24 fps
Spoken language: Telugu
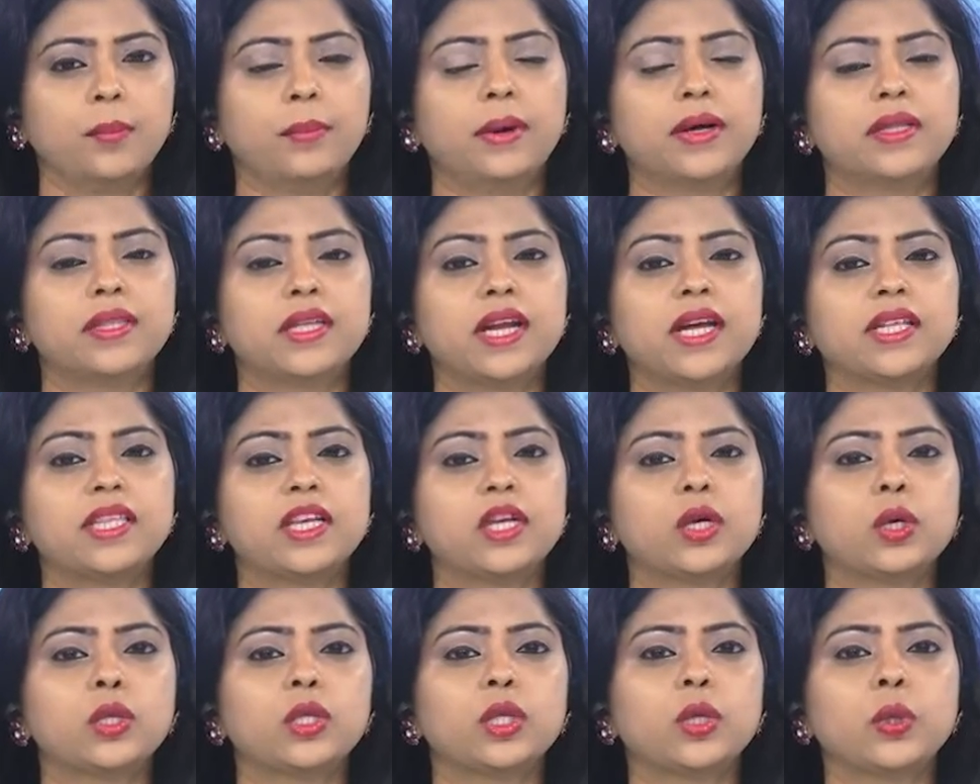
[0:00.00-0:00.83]

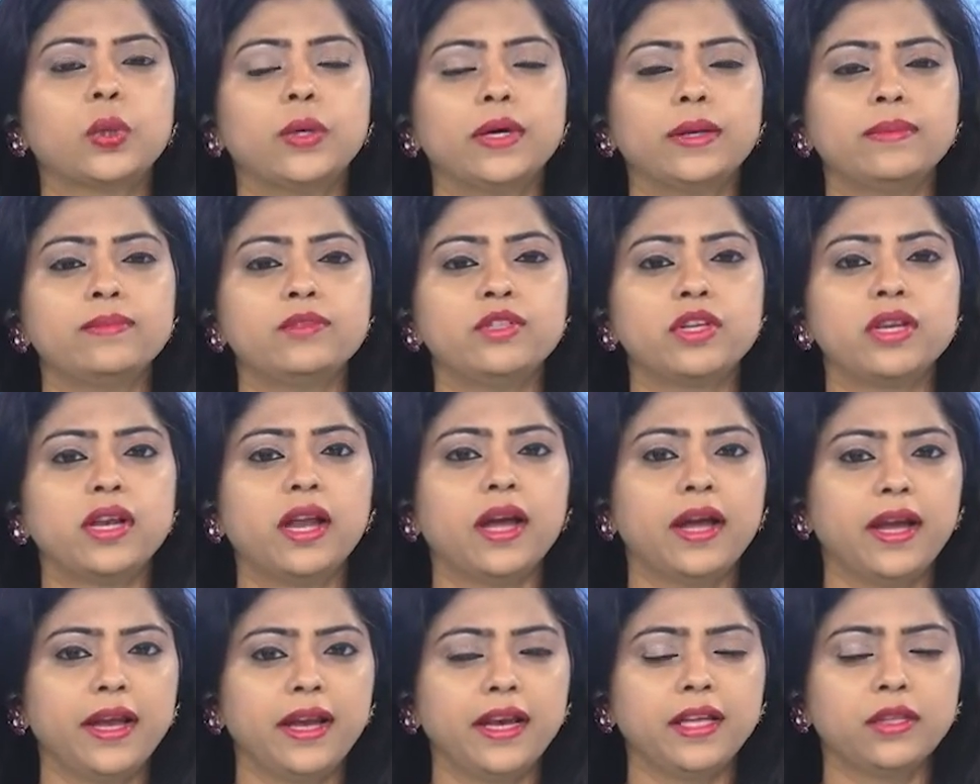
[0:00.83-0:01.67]
భద్రాద్రి కొత్తగూడెం
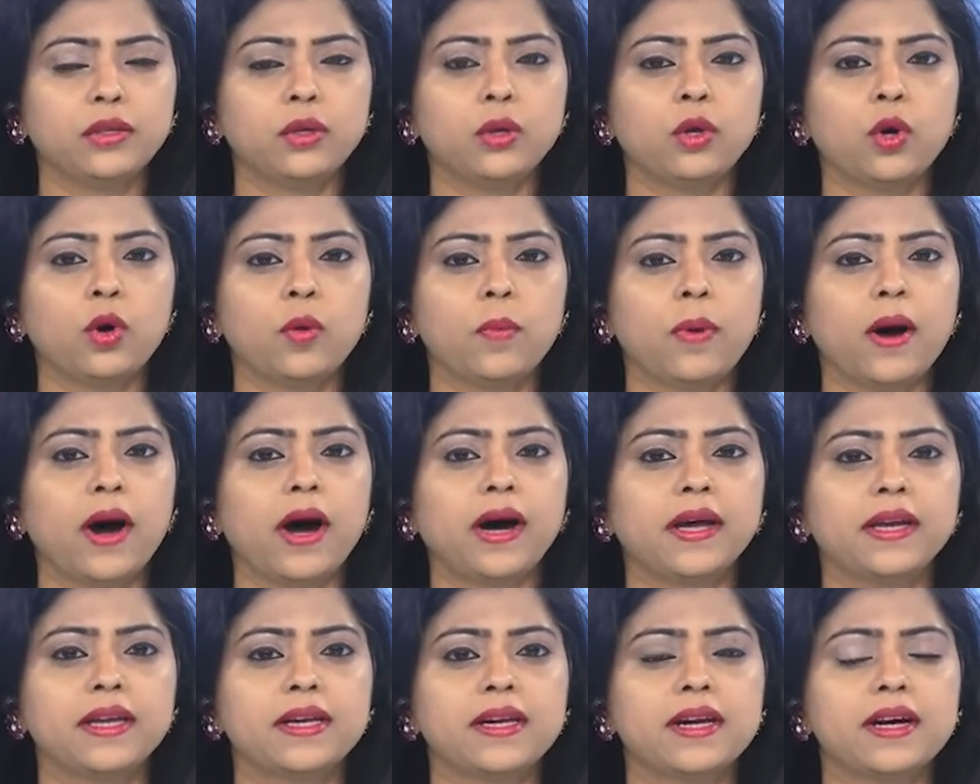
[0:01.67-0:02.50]
జిల్లా ఇల్లెందులో
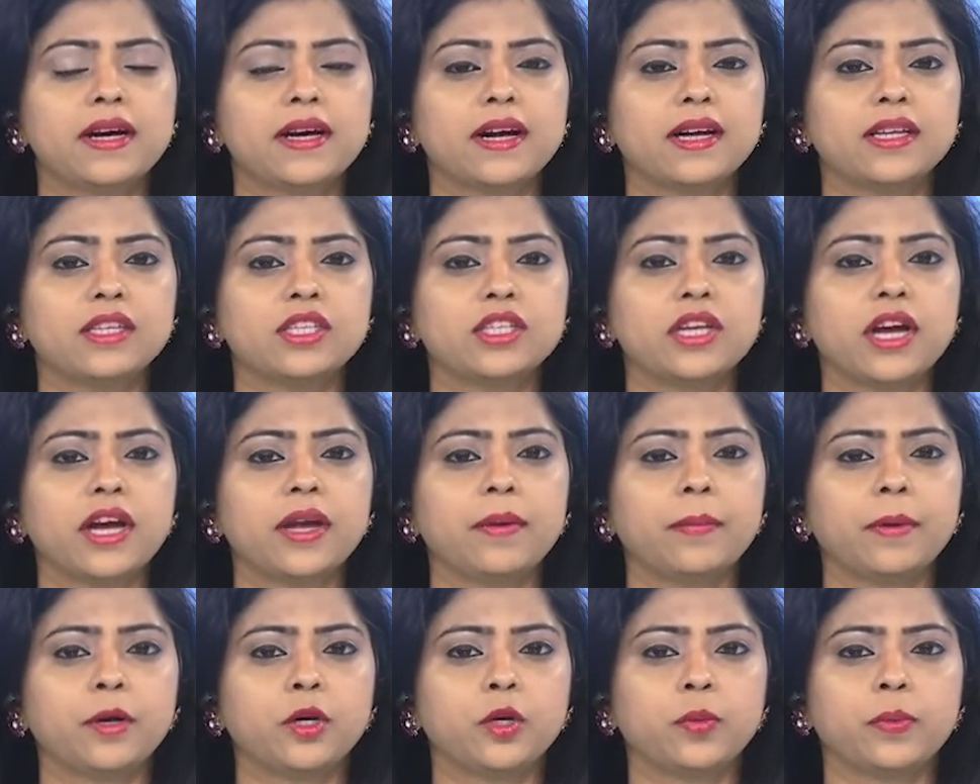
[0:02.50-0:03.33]
భారీగా
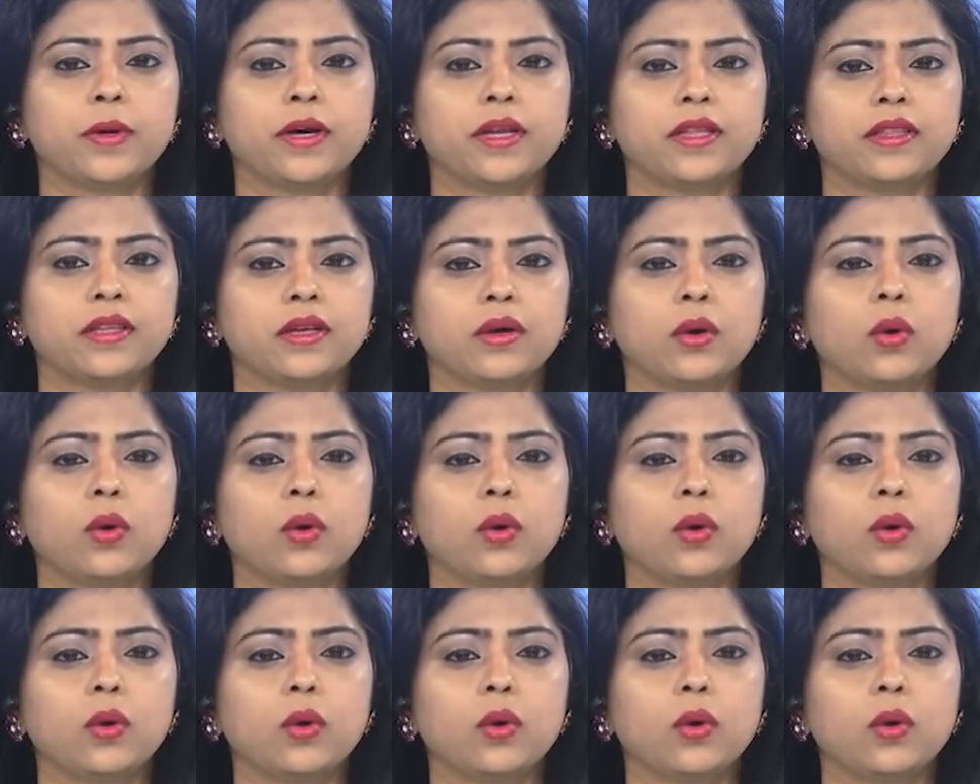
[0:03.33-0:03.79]
గంజాయి పట్టుపడింది